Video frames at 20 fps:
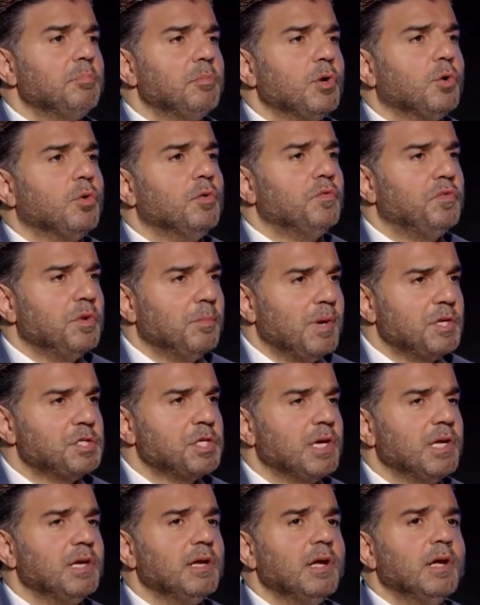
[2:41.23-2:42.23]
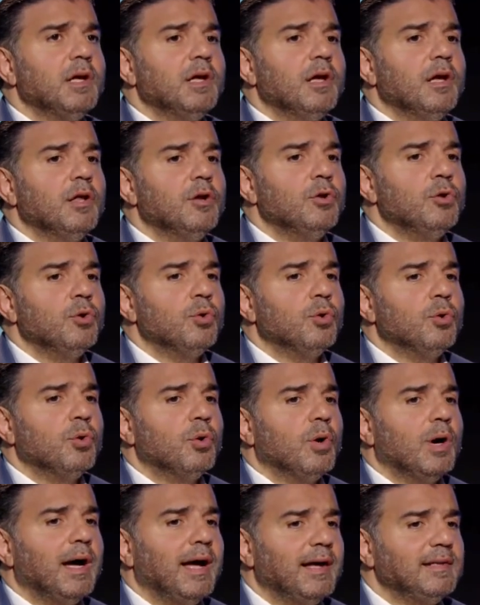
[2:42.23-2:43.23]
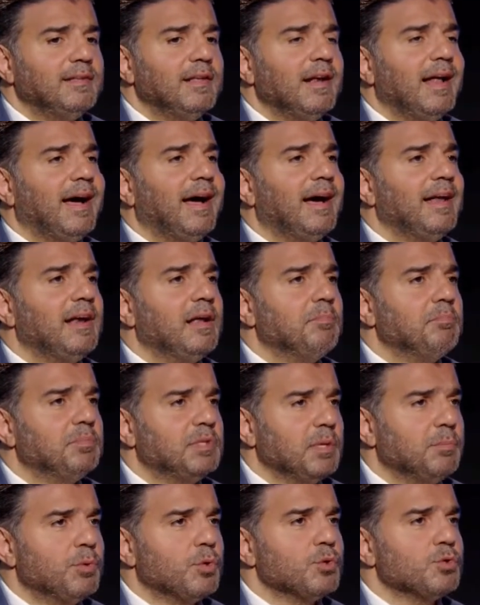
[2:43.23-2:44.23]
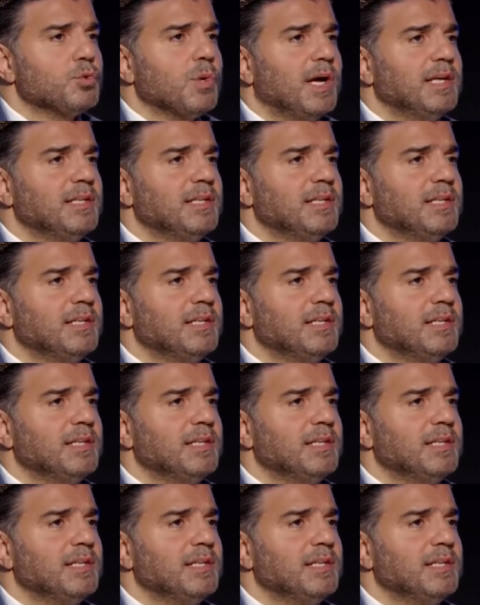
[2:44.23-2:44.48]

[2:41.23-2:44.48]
بيكون في مجال انه هيدي العالم تبرز